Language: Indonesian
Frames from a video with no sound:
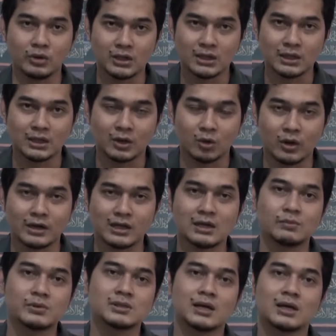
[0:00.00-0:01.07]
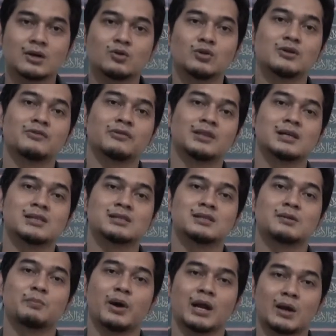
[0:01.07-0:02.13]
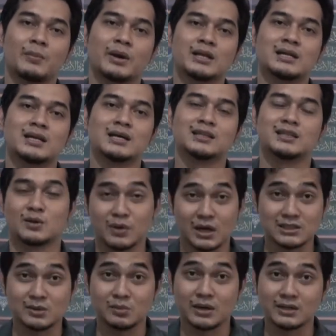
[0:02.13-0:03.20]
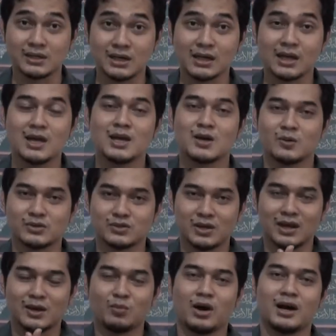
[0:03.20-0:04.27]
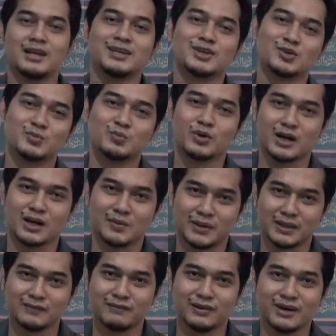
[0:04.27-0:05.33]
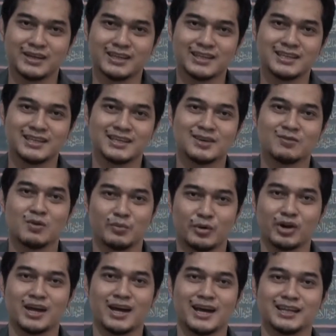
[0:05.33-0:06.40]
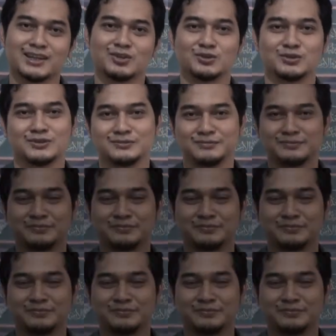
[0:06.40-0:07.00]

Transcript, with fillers: di Keluarga Besar Universitas Paramadina. Terima kasih banyak. Wassalamualaikum warahmatullahi wabarakatuh.